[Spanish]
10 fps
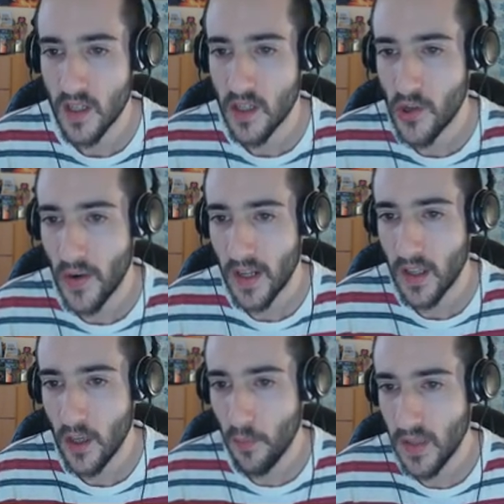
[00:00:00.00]
Son
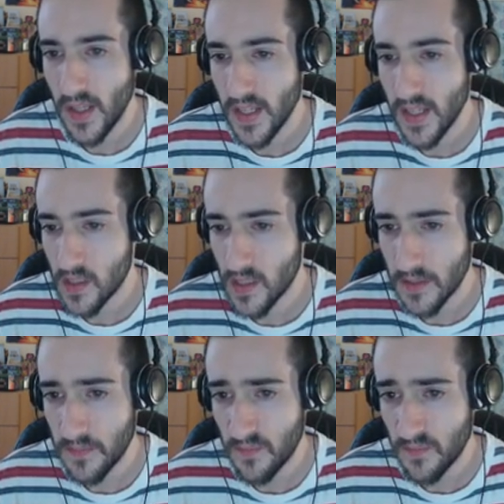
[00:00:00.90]
Archaeopteryx.
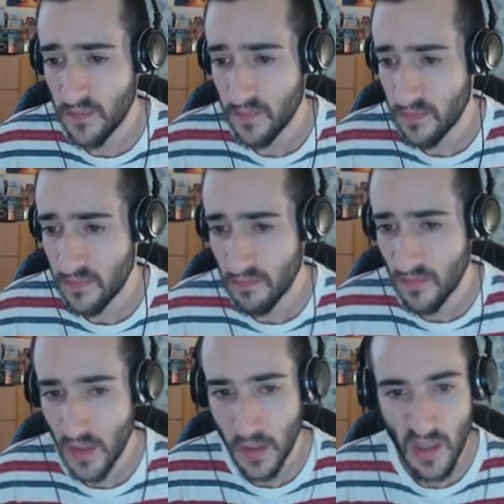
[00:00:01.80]

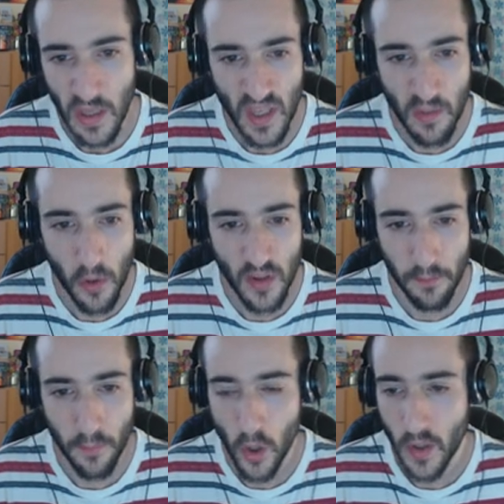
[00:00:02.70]
Y bueno,
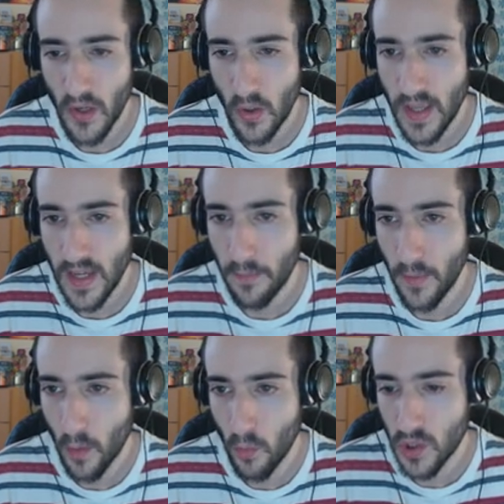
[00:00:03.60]
tampoco creo que haya
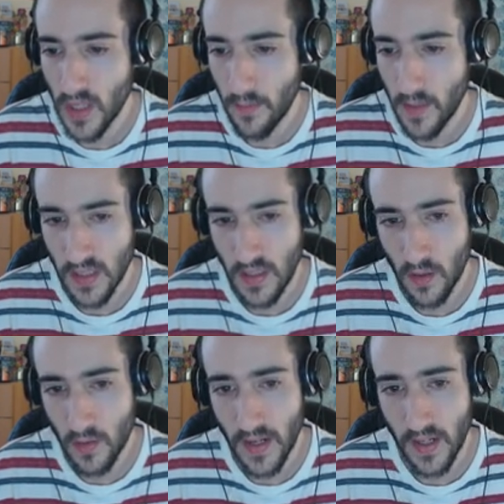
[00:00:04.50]
cambiado mucho la
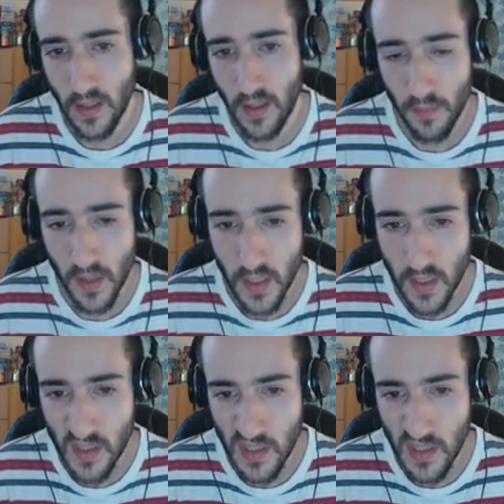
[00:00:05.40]
representación del Archaeopteryx.